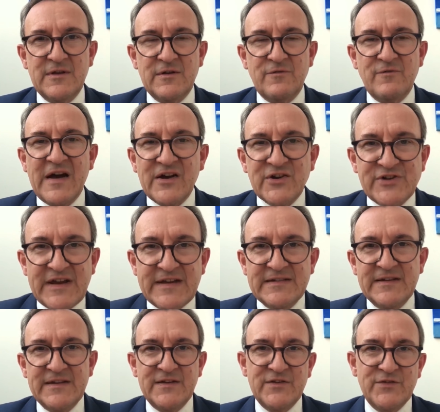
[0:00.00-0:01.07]

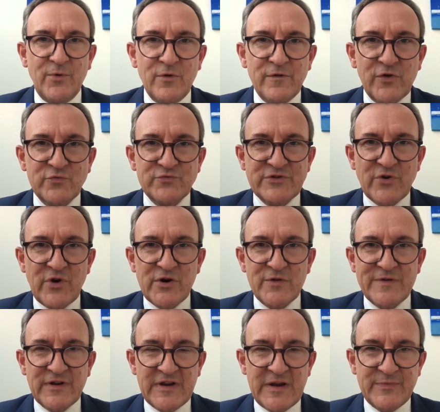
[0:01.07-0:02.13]
wahrscheinlich 1200 Euro, weil
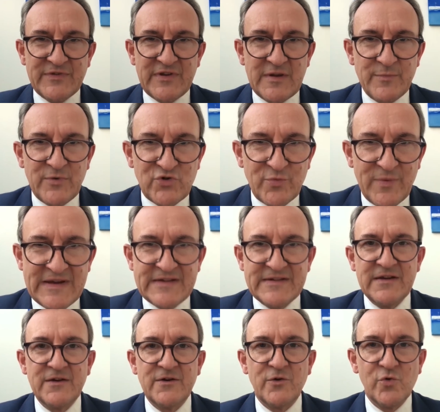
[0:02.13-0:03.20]
da gibt es eine
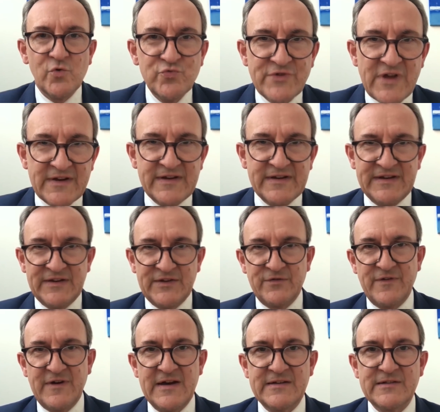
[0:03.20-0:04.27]
Beschwerde um eine
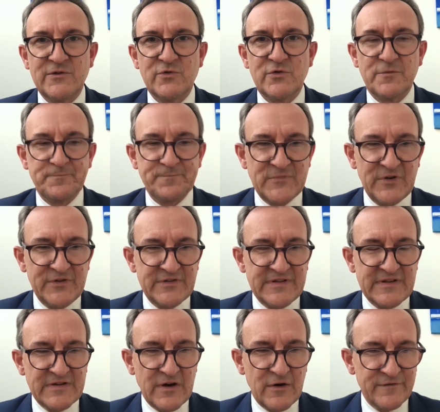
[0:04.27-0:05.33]
Gerichtsverhandlung. Da ist halt
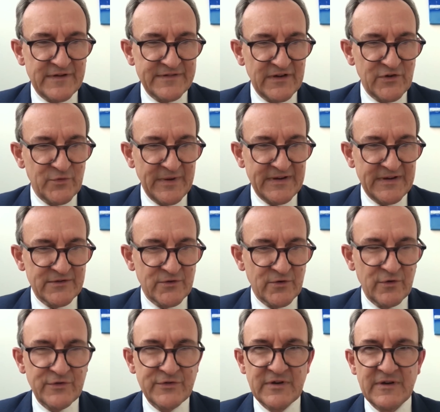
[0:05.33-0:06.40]
der Aufwand entsprechend
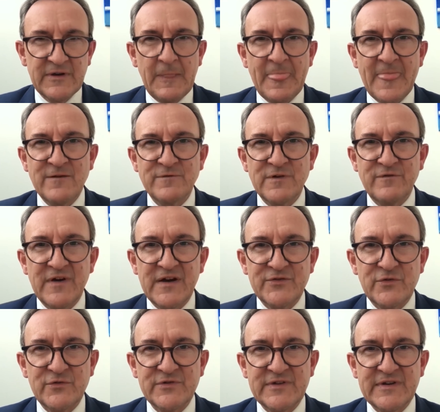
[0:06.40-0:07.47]
größer.
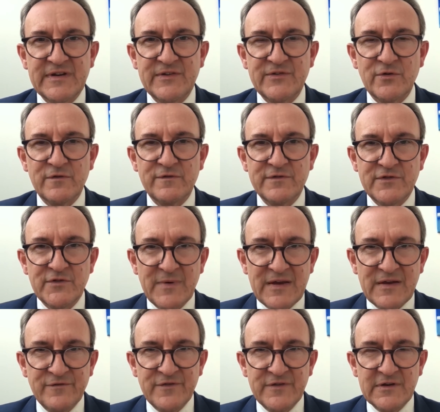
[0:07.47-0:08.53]
Verfassungsgerichtshof
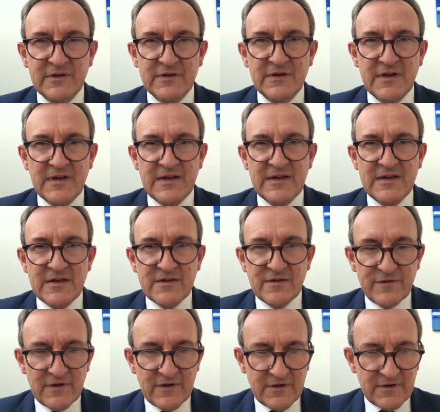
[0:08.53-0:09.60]

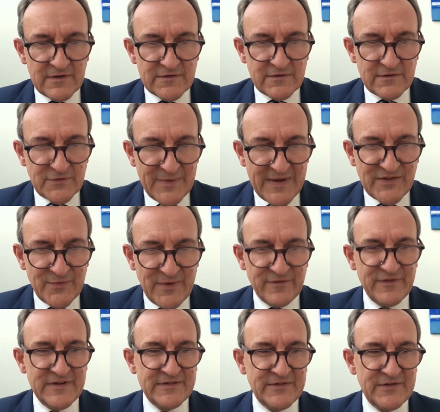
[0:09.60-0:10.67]

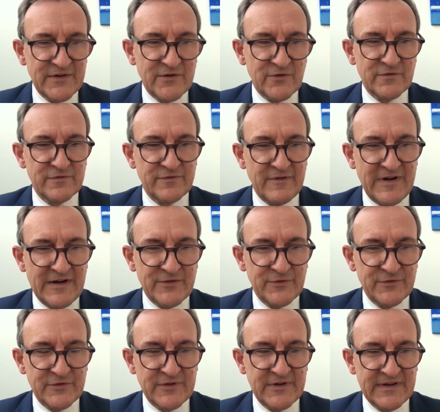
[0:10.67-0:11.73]
2240 äh, und
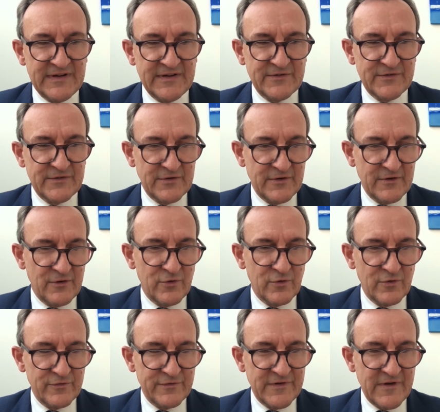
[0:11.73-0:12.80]

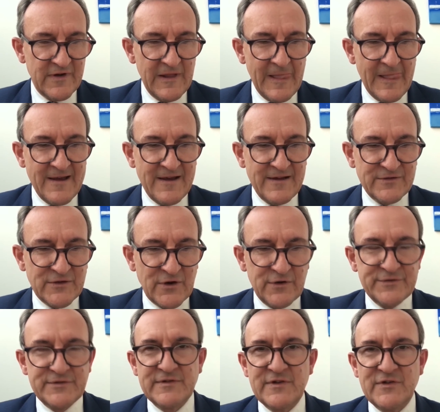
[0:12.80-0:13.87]
Verwaltungsgerichtshof
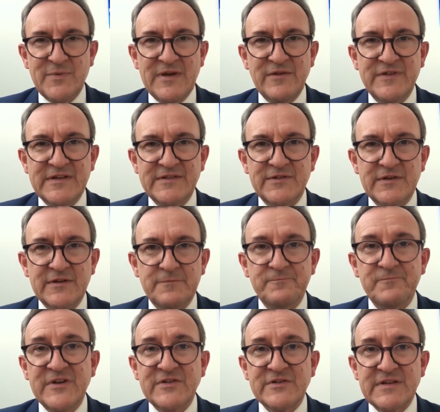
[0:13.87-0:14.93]
1240.
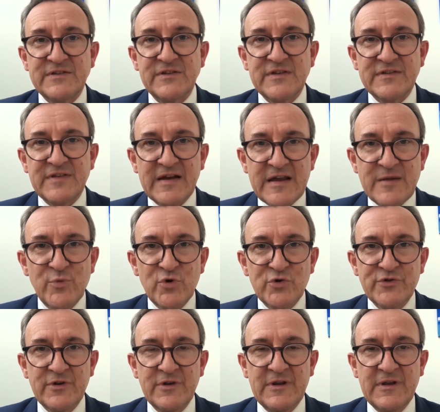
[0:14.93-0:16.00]
Wie gesagt, das ist das Angebot.